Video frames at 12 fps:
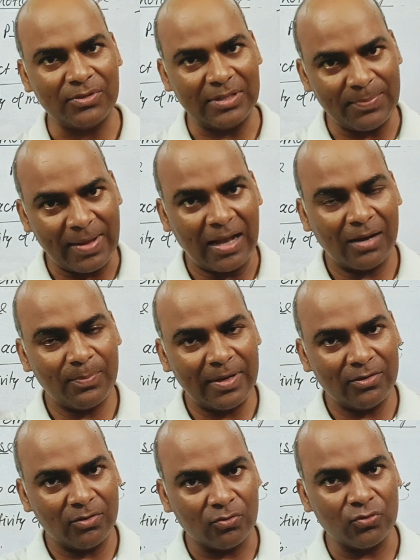जो दिमाग
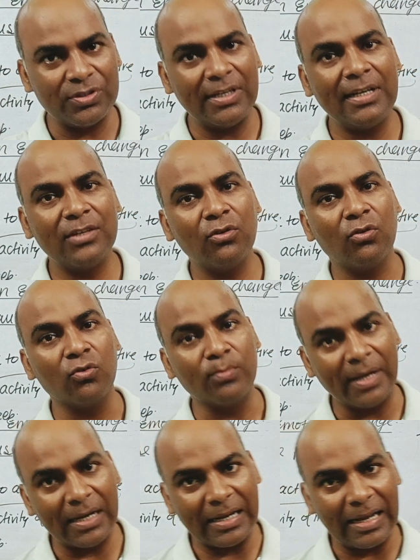में जो खुशी की जो
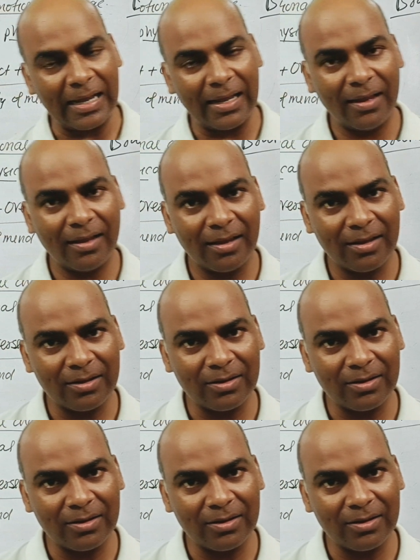उमंग है